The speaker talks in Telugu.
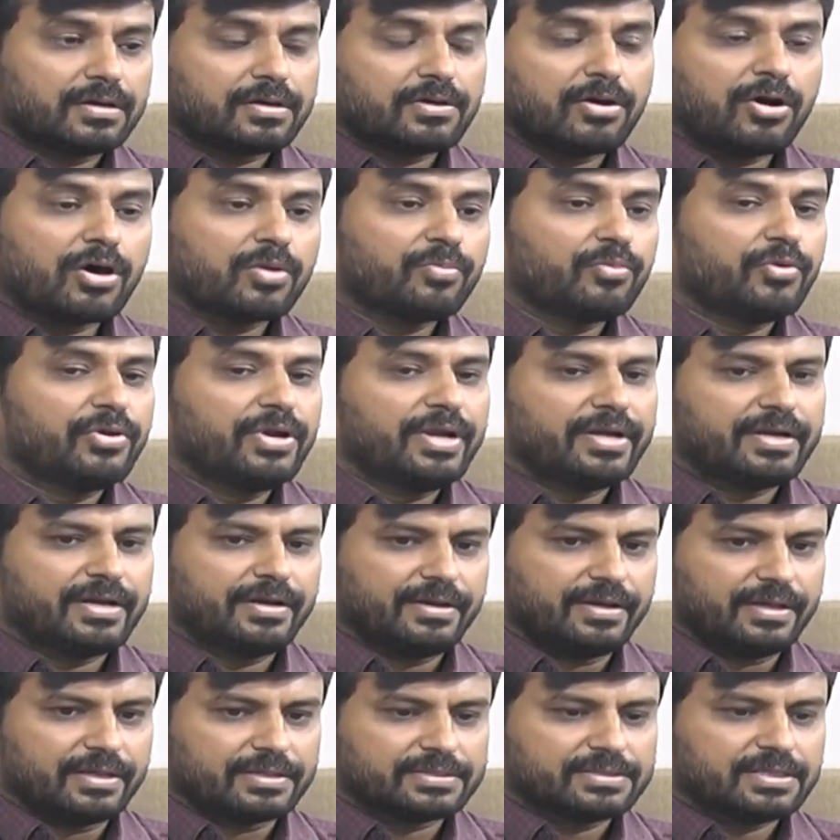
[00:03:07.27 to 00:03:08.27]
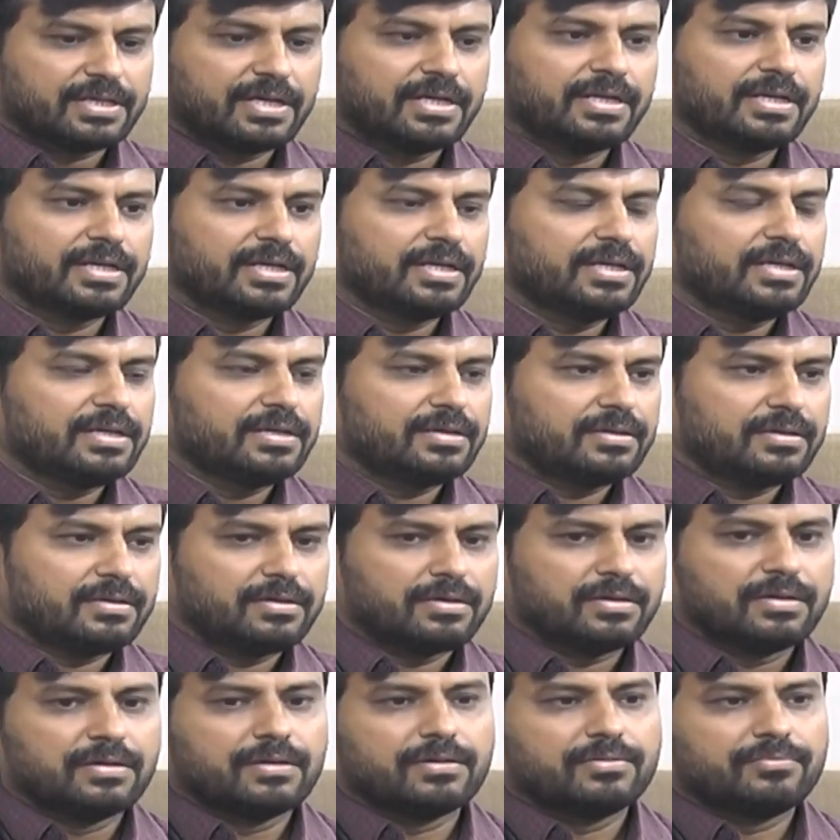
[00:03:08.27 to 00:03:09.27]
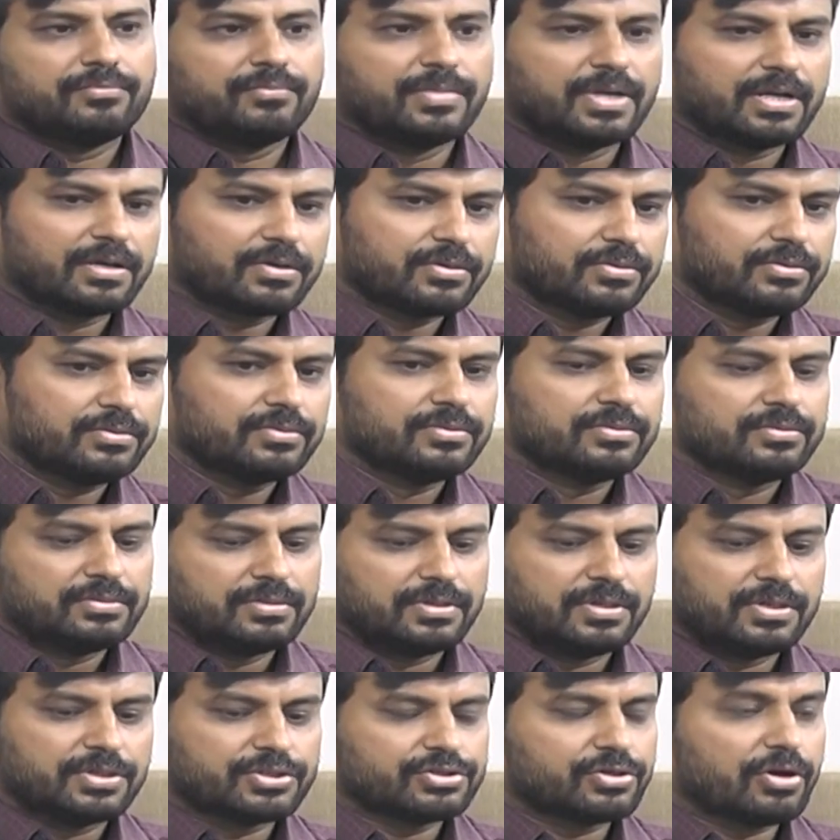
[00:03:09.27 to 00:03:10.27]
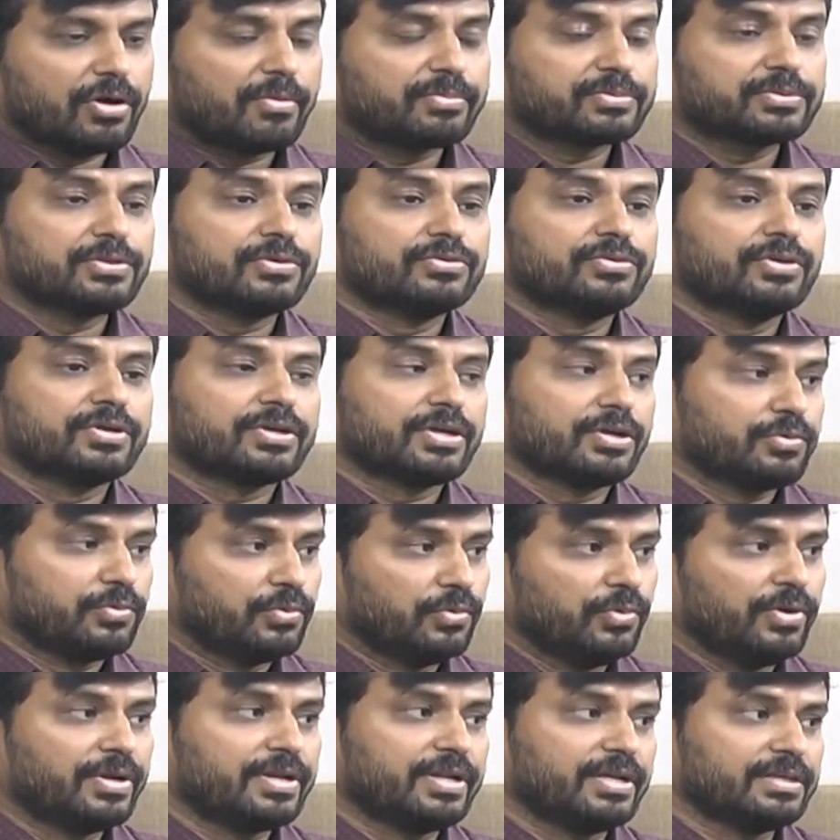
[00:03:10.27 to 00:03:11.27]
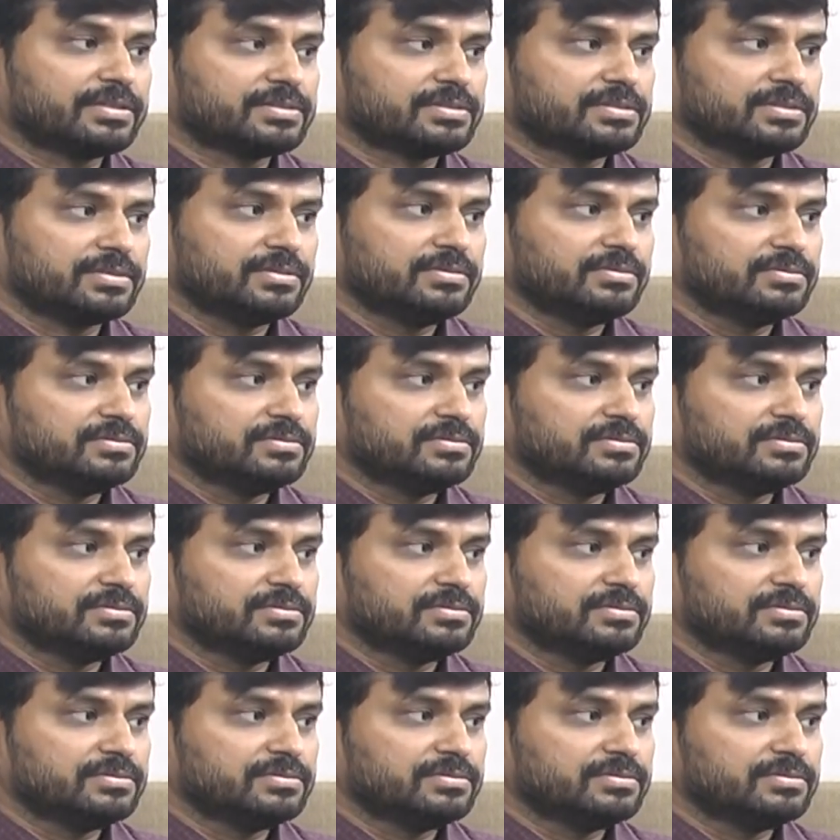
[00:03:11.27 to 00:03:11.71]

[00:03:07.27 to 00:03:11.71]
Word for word: కార్బోనేటెడ్ డ్రింక్స్ అంటే మనకు షాప్స్లో దొరికే కూల్ డ్రింక్స్